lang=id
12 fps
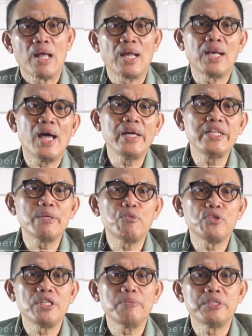Hal lain yang
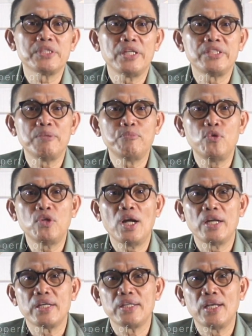mungkin bisa
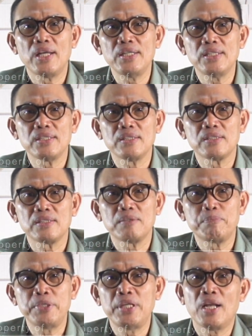ditimbulkan adalah
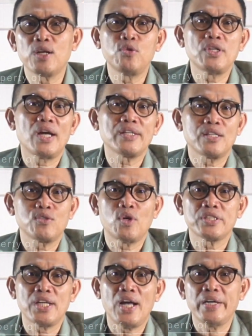penyalahgunaan
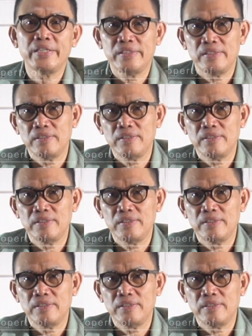kekuasaan.